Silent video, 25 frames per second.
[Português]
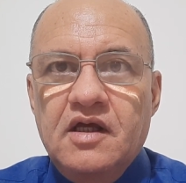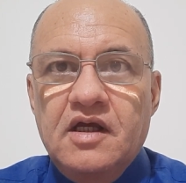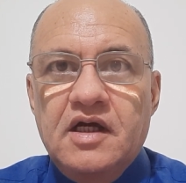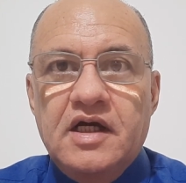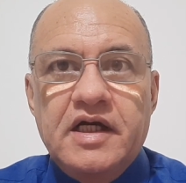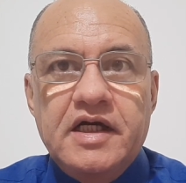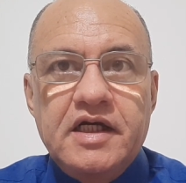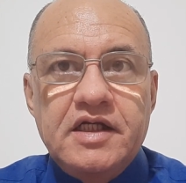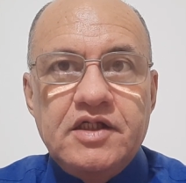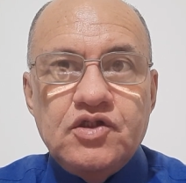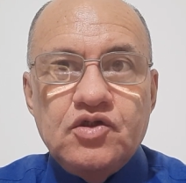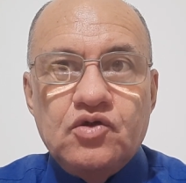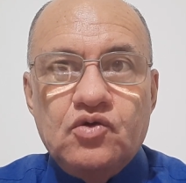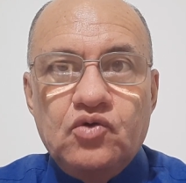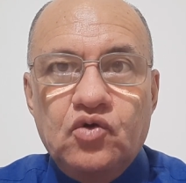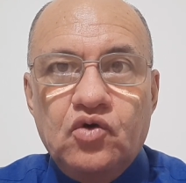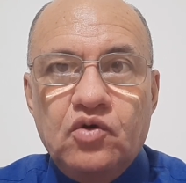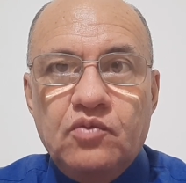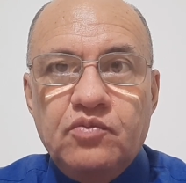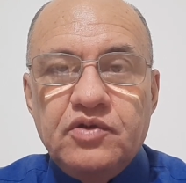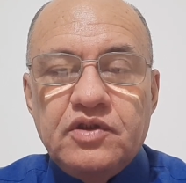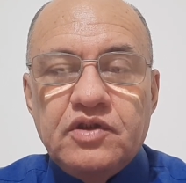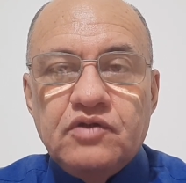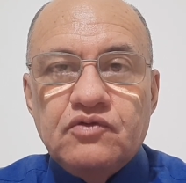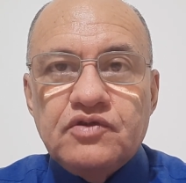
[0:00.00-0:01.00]
A Rede
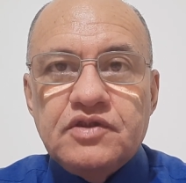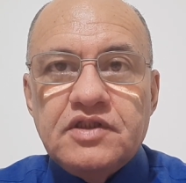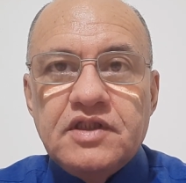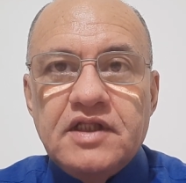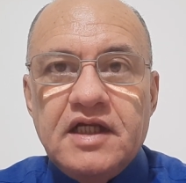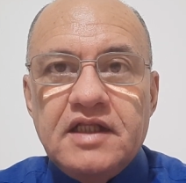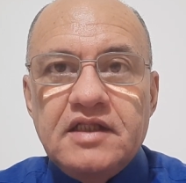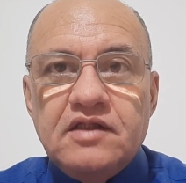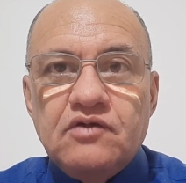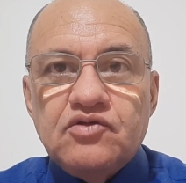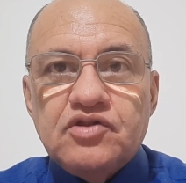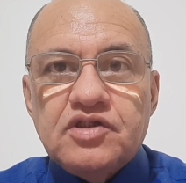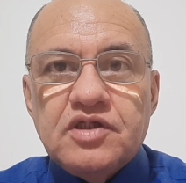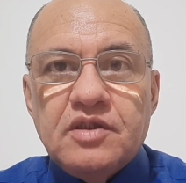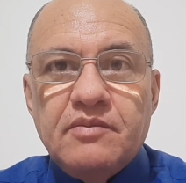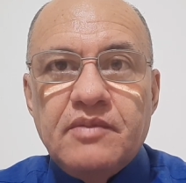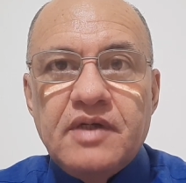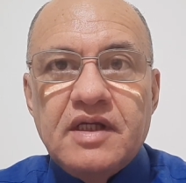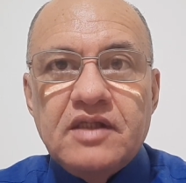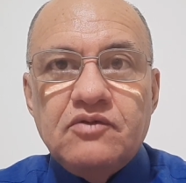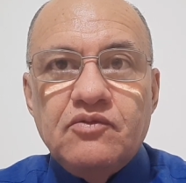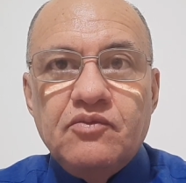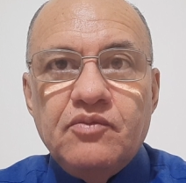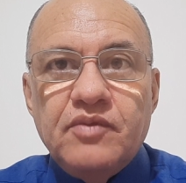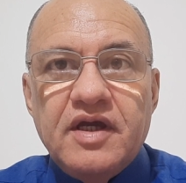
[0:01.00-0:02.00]
Globo tem um cidadão
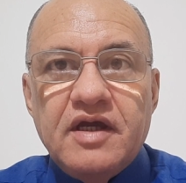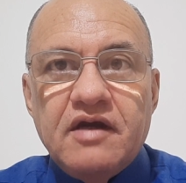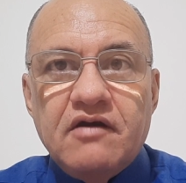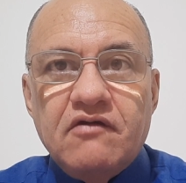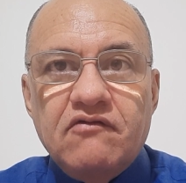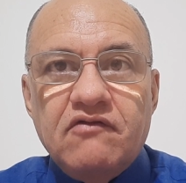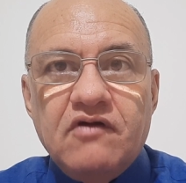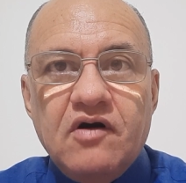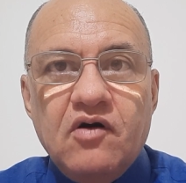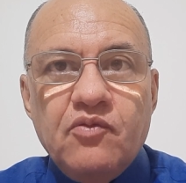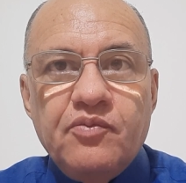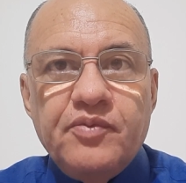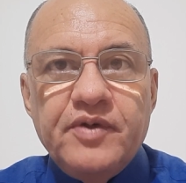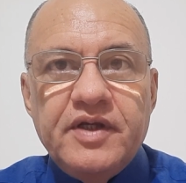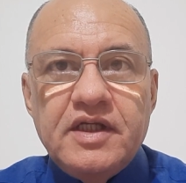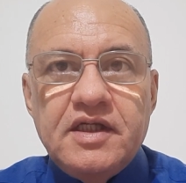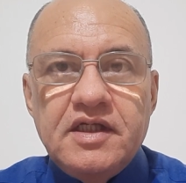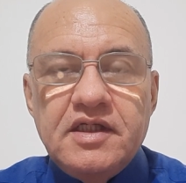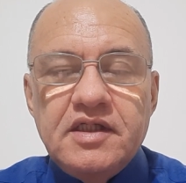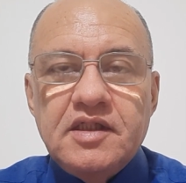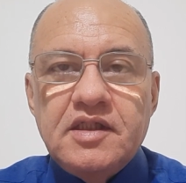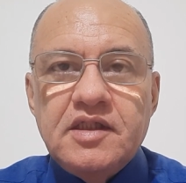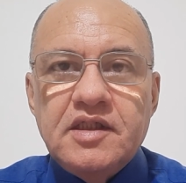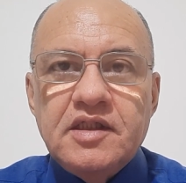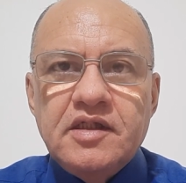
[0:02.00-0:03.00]
chamado Merval
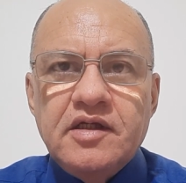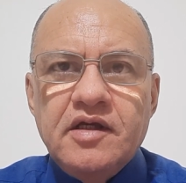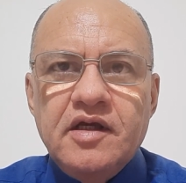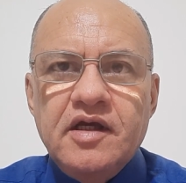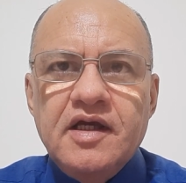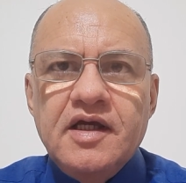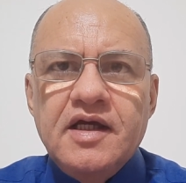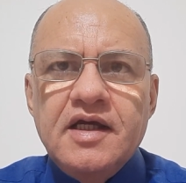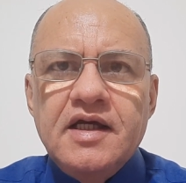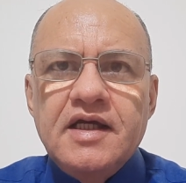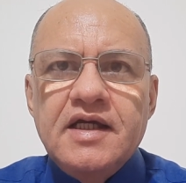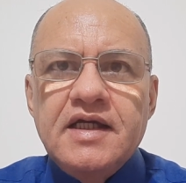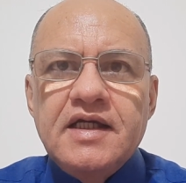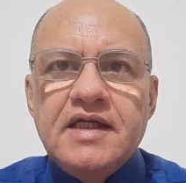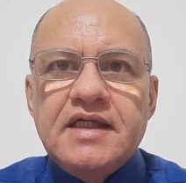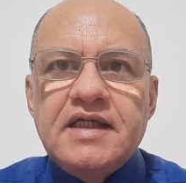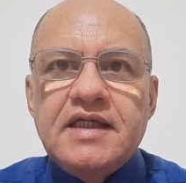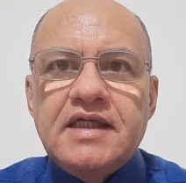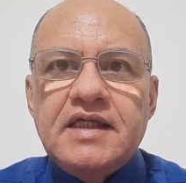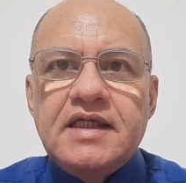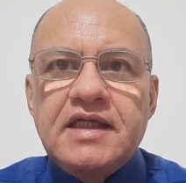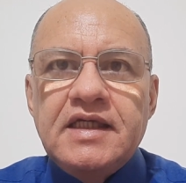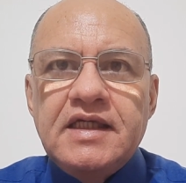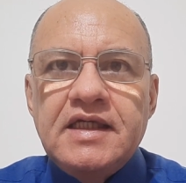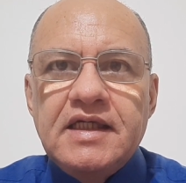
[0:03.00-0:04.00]
Pereira,
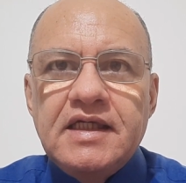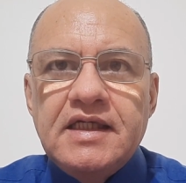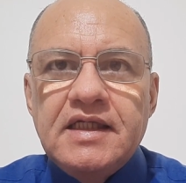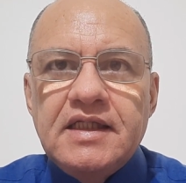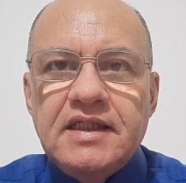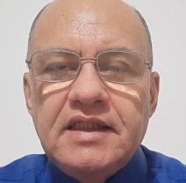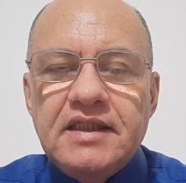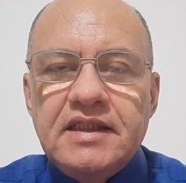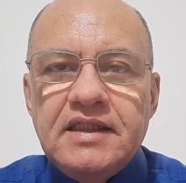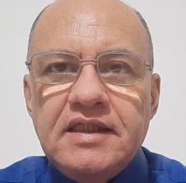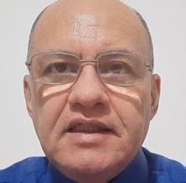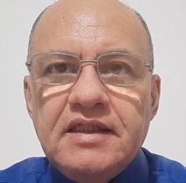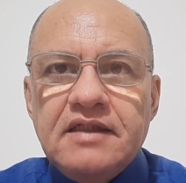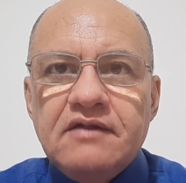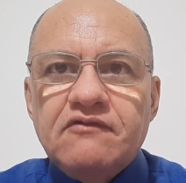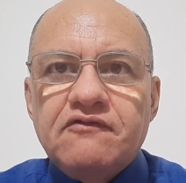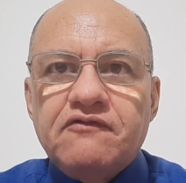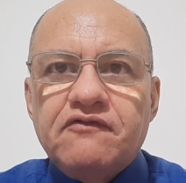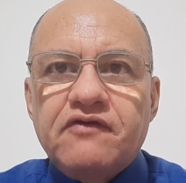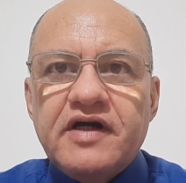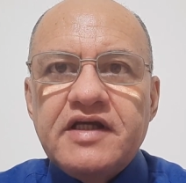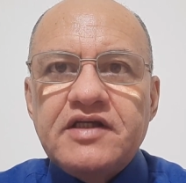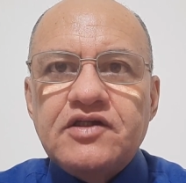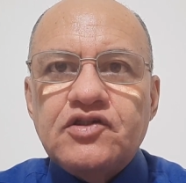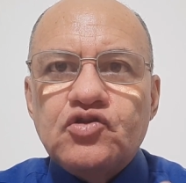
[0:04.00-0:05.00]
que ele
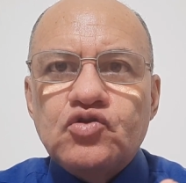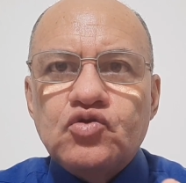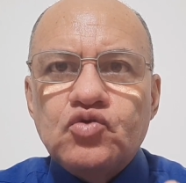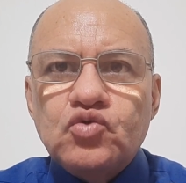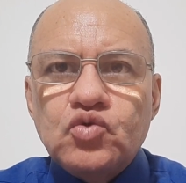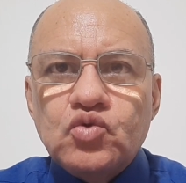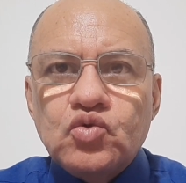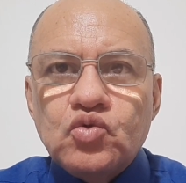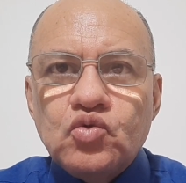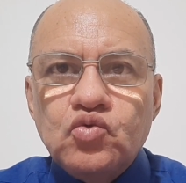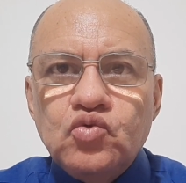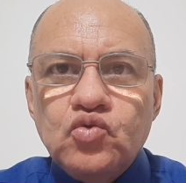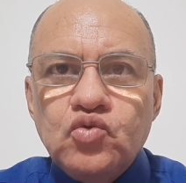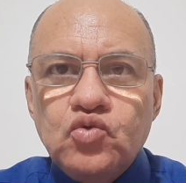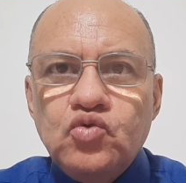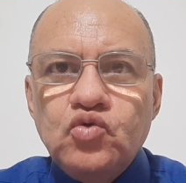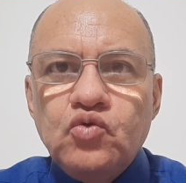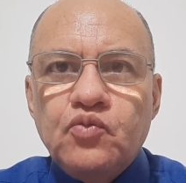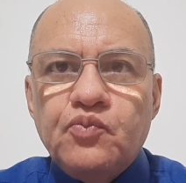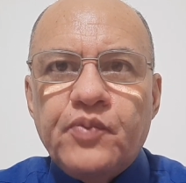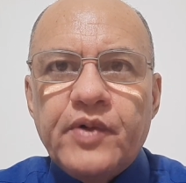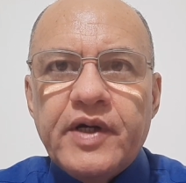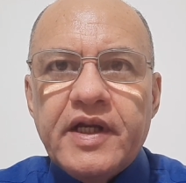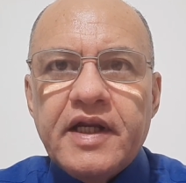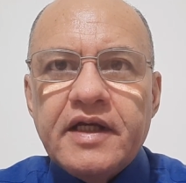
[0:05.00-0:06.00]
faz
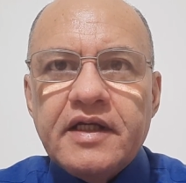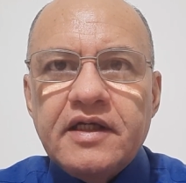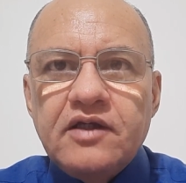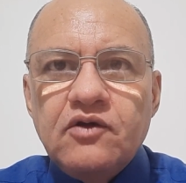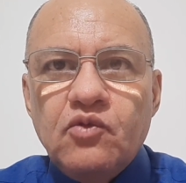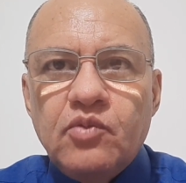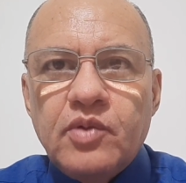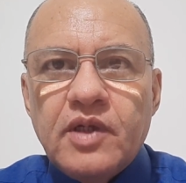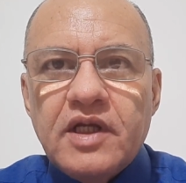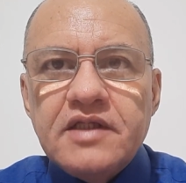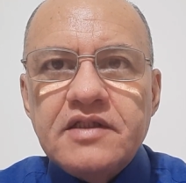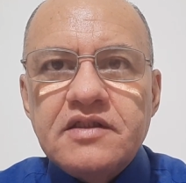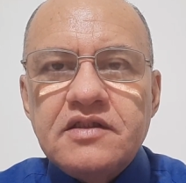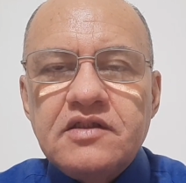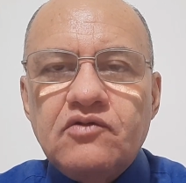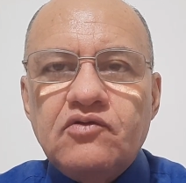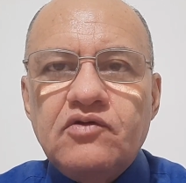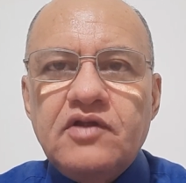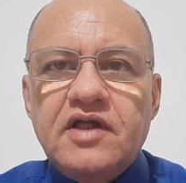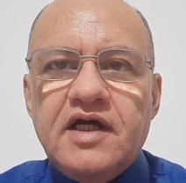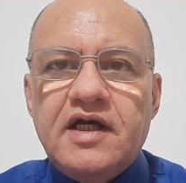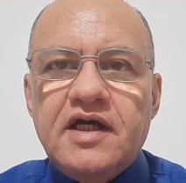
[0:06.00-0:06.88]
tudo para que o Brasil dê